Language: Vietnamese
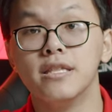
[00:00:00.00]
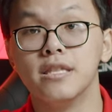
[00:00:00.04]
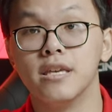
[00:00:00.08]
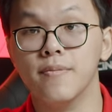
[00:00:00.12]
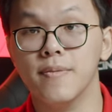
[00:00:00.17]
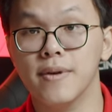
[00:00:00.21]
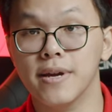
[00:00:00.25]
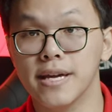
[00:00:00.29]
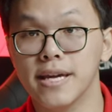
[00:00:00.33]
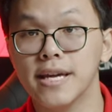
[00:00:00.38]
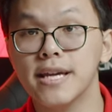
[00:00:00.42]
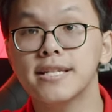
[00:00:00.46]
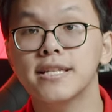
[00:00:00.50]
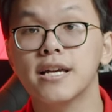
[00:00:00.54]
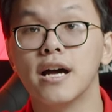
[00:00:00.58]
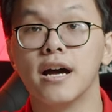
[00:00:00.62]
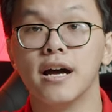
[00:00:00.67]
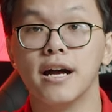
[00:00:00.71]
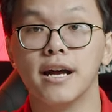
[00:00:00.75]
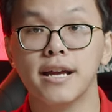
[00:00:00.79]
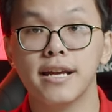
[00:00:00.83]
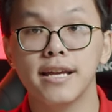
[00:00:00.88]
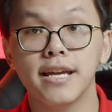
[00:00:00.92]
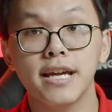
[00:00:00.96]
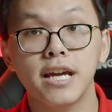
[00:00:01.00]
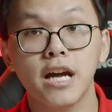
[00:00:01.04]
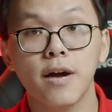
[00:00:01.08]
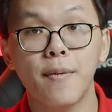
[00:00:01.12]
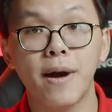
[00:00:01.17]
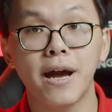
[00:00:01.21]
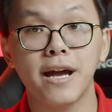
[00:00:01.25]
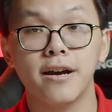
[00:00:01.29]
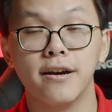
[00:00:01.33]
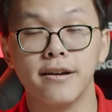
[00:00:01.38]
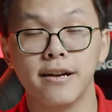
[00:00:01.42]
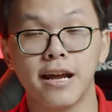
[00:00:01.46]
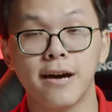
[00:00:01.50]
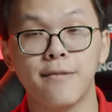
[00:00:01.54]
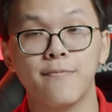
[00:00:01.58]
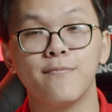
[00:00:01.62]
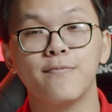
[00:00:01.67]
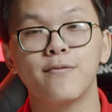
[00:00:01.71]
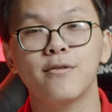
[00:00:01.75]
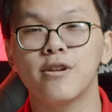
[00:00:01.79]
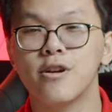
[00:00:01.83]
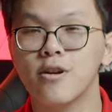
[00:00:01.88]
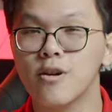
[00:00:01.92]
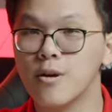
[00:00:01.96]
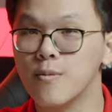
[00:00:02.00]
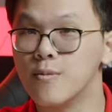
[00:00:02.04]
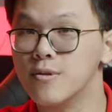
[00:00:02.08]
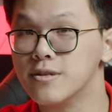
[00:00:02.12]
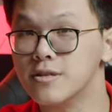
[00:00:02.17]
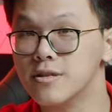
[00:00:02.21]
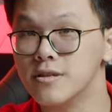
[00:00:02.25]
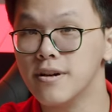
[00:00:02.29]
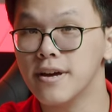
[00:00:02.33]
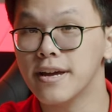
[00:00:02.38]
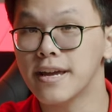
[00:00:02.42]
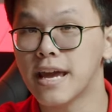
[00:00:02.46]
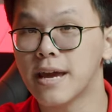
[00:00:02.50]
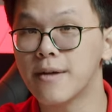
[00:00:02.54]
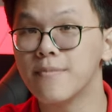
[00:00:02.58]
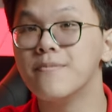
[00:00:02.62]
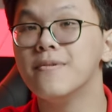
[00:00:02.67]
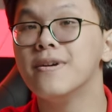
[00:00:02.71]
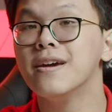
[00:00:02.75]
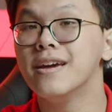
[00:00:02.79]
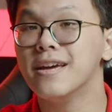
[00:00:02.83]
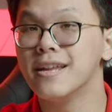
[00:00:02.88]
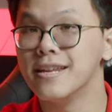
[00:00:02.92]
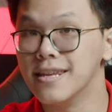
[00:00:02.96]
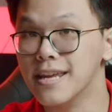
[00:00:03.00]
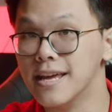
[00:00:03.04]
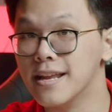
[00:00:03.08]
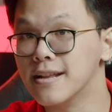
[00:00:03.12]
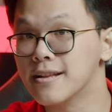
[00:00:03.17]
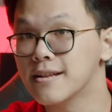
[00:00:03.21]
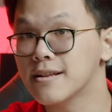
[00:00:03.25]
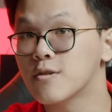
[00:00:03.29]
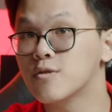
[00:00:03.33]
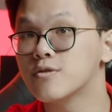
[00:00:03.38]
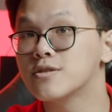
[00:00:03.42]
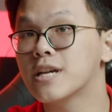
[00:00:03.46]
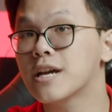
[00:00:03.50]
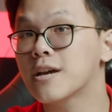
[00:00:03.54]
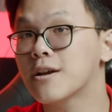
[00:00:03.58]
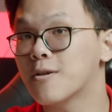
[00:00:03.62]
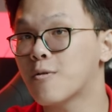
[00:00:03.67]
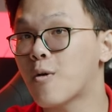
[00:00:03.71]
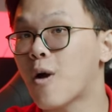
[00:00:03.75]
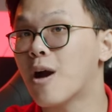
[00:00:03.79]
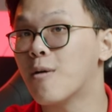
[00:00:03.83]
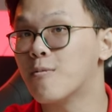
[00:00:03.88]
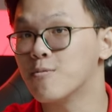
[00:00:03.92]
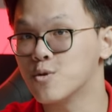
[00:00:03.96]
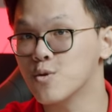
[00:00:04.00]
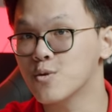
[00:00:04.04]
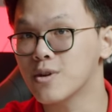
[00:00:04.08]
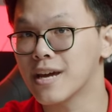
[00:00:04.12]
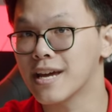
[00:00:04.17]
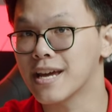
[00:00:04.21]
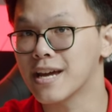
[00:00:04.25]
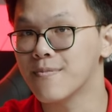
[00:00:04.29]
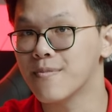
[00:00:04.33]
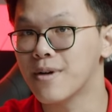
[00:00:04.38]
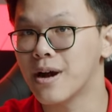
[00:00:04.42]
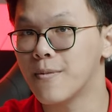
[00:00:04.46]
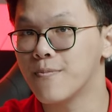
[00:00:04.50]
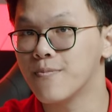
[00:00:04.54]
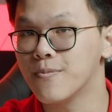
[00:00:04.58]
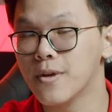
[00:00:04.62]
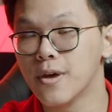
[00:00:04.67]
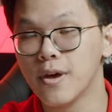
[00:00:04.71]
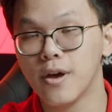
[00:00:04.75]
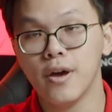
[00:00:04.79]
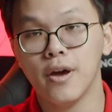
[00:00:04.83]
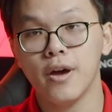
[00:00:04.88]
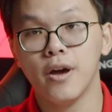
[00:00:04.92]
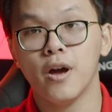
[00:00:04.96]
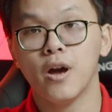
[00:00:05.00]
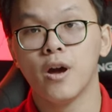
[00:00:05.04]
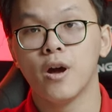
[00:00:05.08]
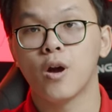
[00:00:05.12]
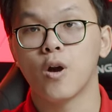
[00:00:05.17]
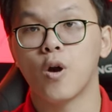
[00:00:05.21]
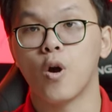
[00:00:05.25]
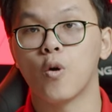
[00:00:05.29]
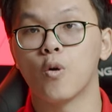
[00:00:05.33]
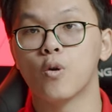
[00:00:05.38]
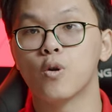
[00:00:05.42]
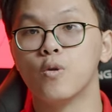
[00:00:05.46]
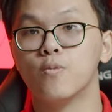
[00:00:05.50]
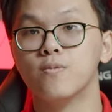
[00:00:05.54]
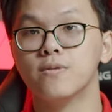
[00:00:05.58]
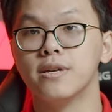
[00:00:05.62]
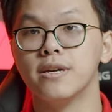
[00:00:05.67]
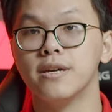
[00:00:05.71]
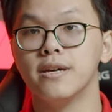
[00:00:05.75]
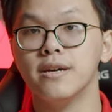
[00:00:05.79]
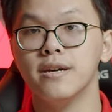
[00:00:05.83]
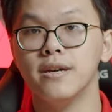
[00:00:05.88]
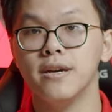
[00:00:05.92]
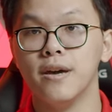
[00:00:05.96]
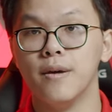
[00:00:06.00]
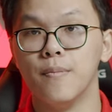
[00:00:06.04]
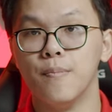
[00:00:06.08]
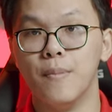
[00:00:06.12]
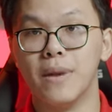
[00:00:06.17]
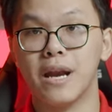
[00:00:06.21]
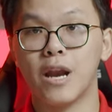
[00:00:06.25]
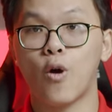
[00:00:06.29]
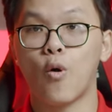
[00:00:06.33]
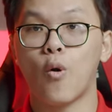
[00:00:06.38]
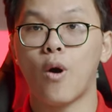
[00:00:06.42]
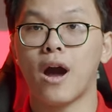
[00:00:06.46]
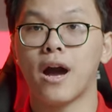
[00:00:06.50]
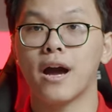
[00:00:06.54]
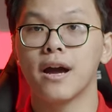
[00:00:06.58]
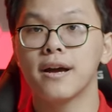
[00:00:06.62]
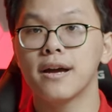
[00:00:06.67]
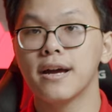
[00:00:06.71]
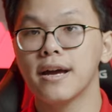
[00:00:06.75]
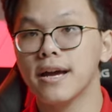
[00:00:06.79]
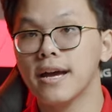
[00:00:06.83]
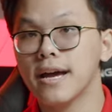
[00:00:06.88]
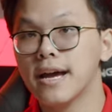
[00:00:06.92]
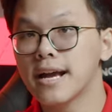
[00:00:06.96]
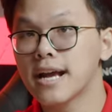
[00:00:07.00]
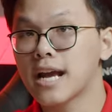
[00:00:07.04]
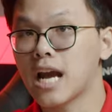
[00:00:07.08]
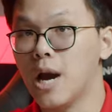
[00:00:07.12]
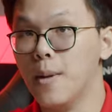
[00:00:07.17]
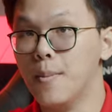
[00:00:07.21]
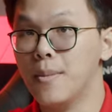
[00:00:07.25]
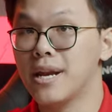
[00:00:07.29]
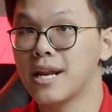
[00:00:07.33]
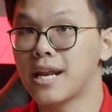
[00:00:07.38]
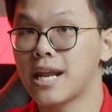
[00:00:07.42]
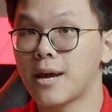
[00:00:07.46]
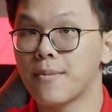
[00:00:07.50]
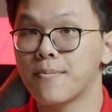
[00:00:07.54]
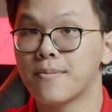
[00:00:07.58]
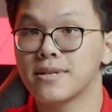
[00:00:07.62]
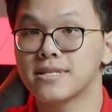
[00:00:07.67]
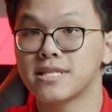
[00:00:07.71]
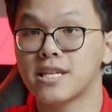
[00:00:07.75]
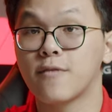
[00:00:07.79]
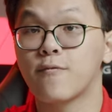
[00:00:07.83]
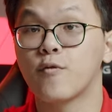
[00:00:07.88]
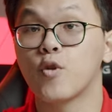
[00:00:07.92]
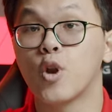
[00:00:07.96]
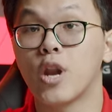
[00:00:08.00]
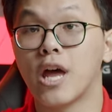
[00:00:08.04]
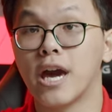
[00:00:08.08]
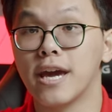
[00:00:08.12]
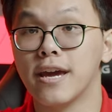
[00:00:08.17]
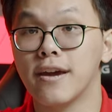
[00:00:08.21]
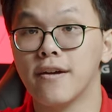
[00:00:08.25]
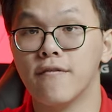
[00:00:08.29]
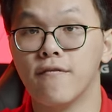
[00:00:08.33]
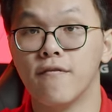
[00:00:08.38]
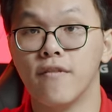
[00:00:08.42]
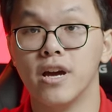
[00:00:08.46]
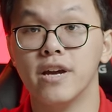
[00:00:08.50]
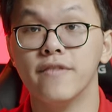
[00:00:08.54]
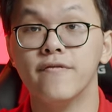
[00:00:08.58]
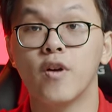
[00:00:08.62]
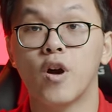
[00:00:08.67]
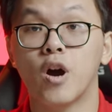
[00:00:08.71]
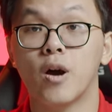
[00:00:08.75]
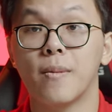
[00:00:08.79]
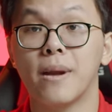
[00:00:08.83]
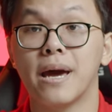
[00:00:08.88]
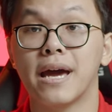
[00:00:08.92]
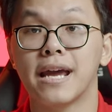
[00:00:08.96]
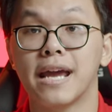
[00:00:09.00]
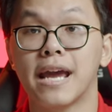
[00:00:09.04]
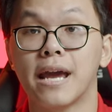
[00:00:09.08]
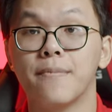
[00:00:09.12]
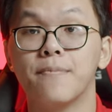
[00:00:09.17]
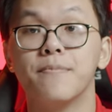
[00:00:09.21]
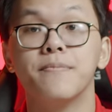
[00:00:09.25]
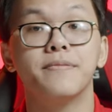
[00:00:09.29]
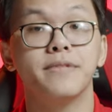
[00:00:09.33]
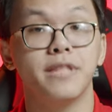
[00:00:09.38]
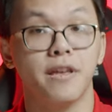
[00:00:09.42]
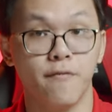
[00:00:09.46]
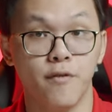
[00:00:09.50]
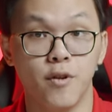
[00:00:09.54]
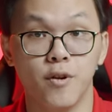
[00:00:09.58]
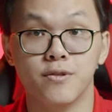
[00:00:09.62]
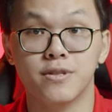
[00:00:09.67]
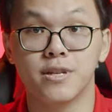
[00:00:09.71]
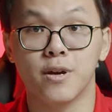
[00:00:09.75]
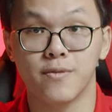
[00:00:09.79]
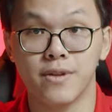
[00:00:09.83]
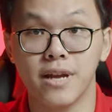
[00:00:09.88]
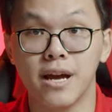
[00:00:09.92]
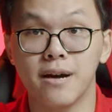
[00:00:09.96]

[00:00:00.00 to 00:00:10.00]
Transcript: thì mình nghĩ rằng Gigabyte G5 cũng là một thứ anh em nên check qua một chút anh em ạ. Có cùng thi mình là Hoàng. Cảm ơn anh em đã xem video này và hy vọng gặp lại anh em tại video sau